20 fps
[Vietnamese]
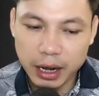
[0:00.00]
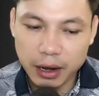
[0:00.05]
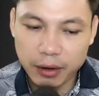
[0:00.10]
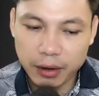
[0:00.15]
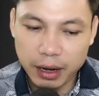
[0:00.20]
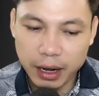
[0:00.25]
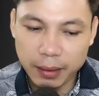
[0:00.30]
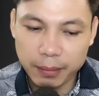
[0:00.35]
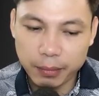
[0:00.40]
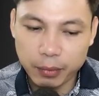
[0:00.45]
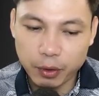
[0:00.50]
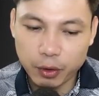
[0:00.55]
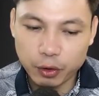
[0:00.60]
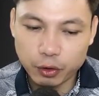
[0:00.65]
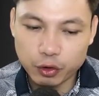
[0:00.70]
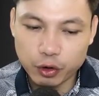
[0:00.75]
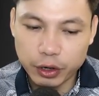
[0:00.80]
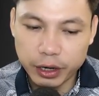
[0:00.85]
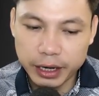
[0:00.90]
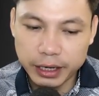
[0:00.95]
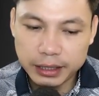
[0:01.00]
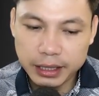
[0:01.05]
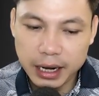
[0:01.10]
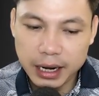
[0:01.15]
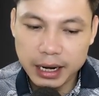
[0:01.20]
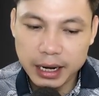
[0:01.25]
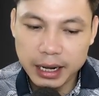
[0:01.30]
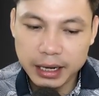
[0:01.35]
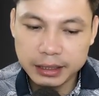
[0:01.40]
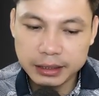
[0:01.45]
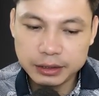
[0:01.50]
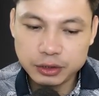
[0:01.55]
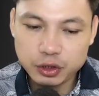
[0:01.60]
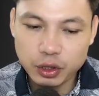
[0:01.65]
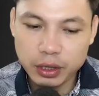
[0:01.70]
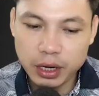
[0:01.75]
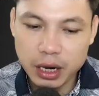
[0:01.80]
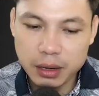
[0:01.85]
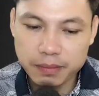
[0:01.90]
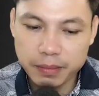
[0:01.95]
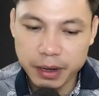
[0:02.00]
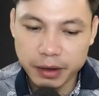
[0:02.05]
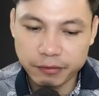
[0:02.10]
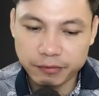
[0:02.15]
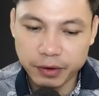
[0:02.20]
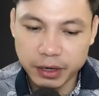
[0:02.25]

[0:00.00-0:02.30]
Sở dĩ mà tôi mạo hiểm đến đây